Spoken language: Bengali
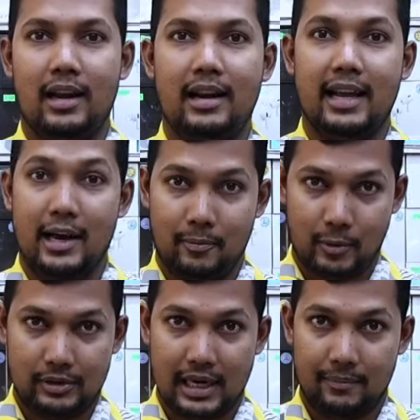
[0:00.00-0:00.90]
কালারের
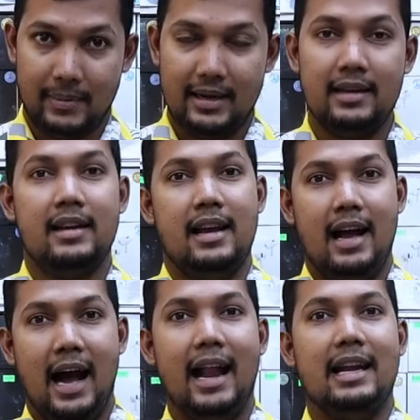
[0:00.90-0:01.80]
এয়ারপোর্টস লাগবে
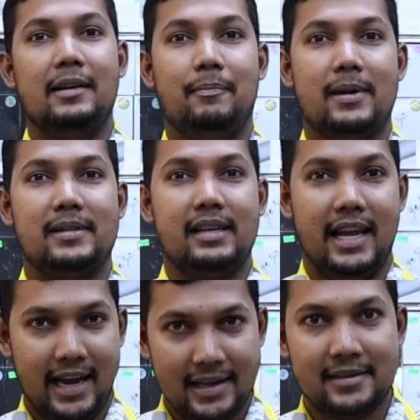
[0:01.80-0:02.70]
হান্ড্রেড পার্সেন্ট
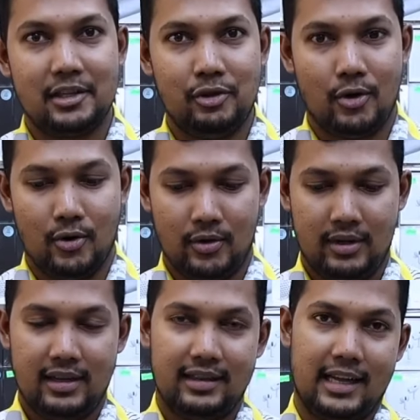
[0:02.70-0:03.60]
এএনসি সহ
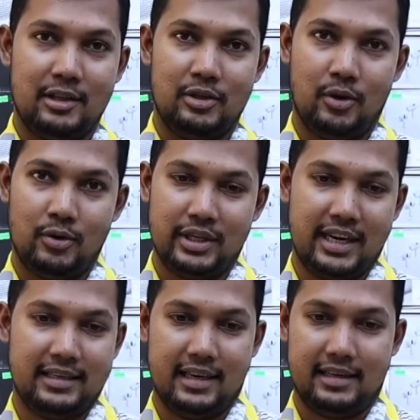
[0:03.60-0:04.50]
তাদের জন্য হচ্ছে
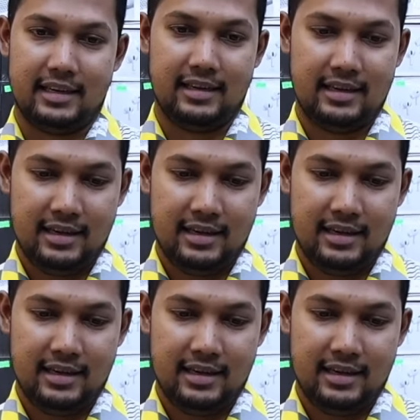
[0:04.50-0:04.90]
গেছে এটা